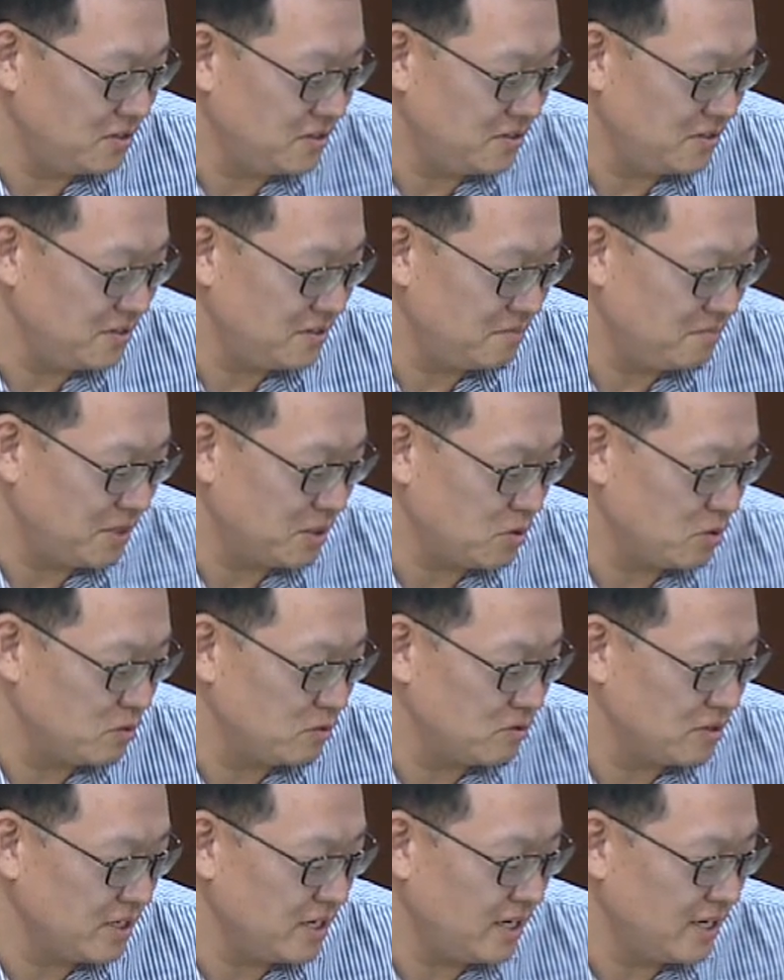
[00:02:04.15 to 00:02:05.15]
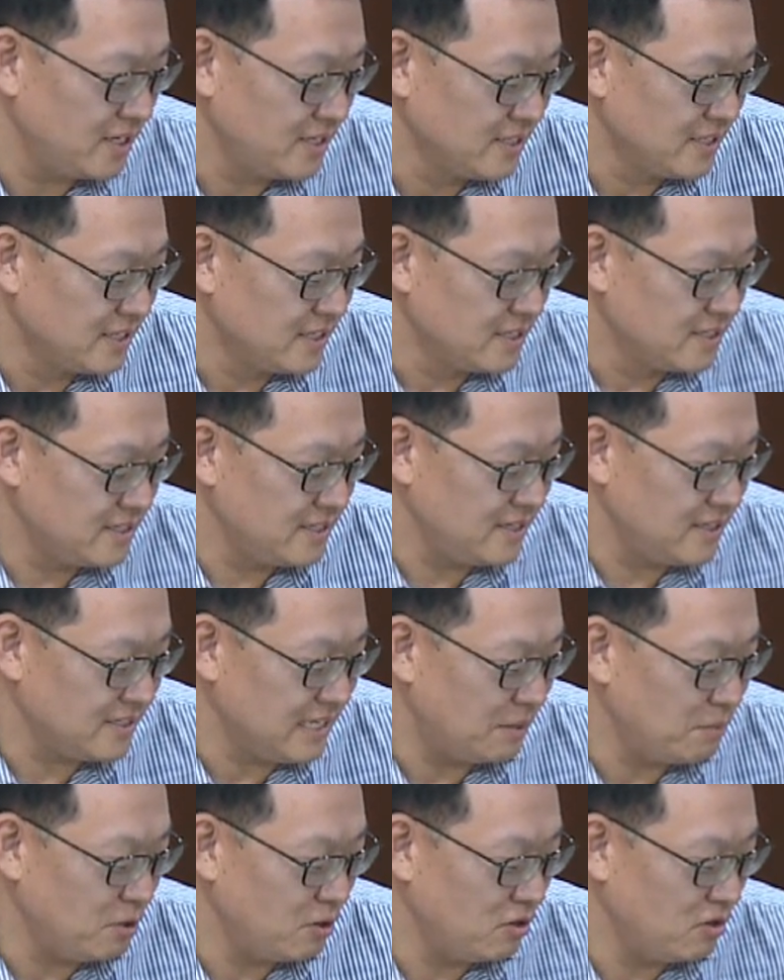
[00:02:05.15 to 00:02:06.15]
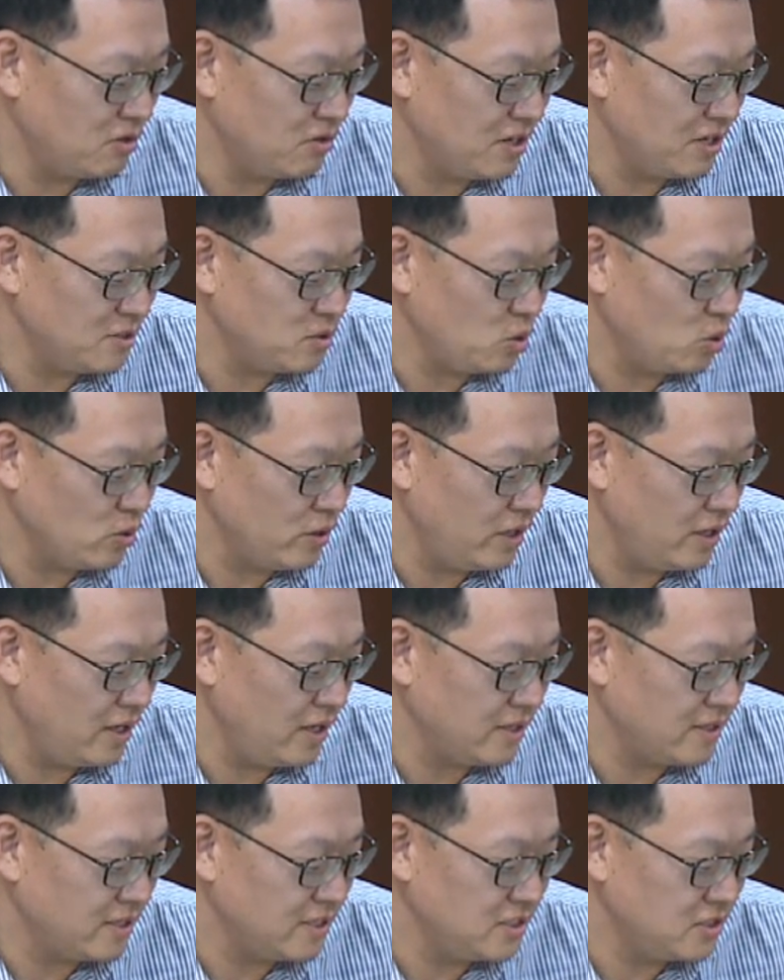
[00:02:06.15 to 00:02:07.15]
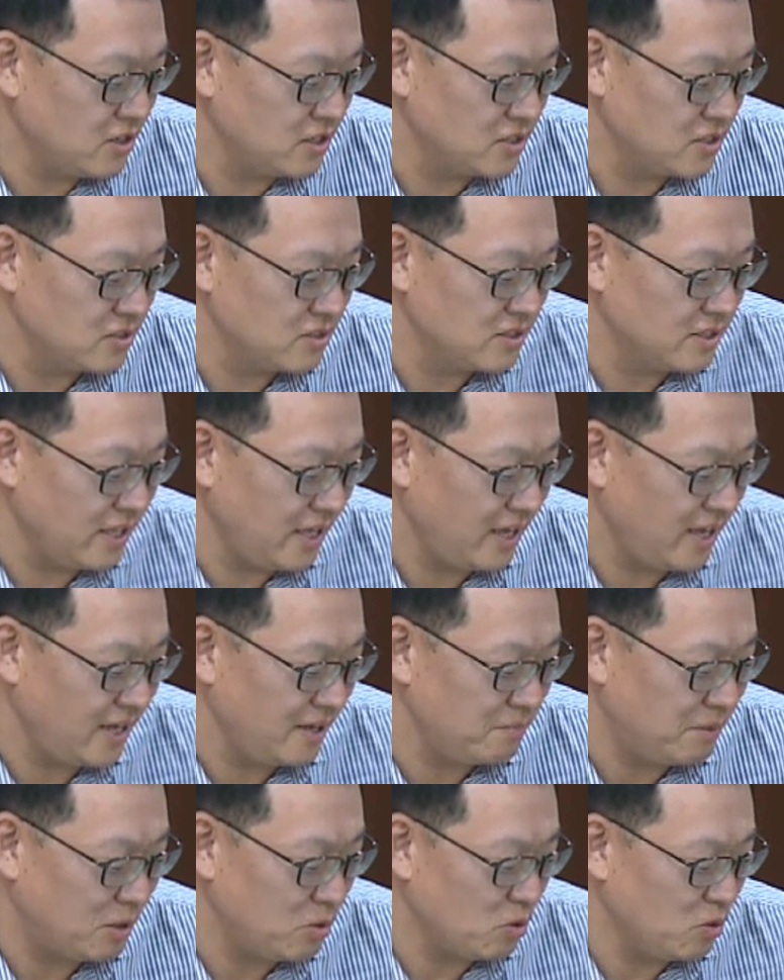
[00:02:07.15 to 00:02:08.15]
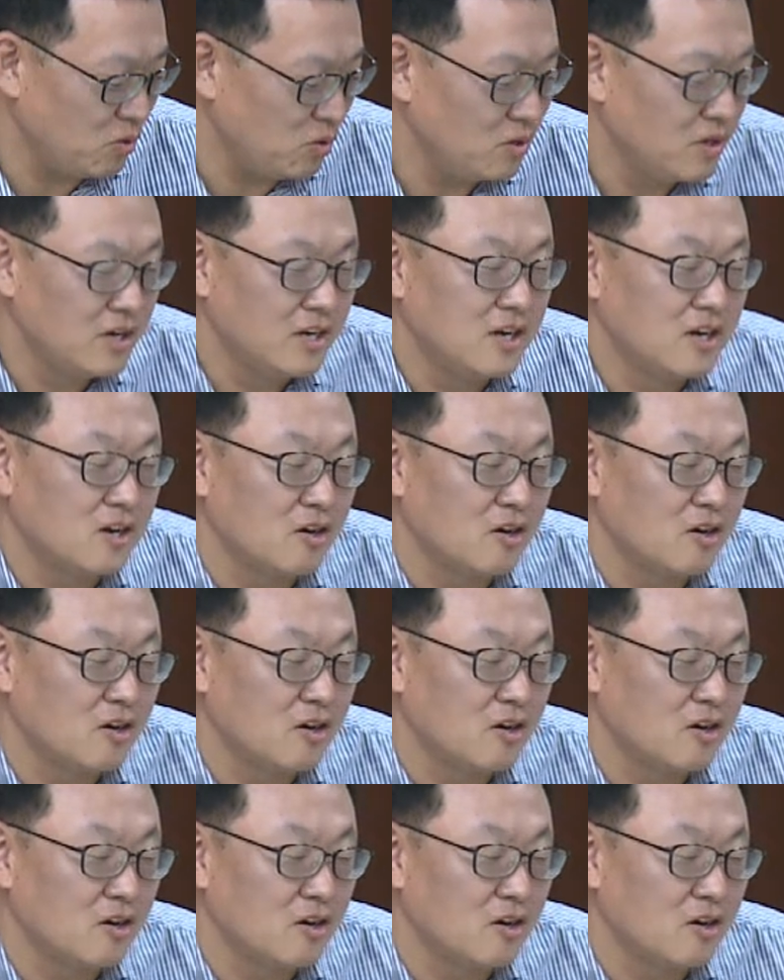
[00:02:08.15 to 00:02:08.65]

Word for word: 네. 바로 우리가 지난 3월에 소개해 드린 적이 있었는데 네, 바로 네.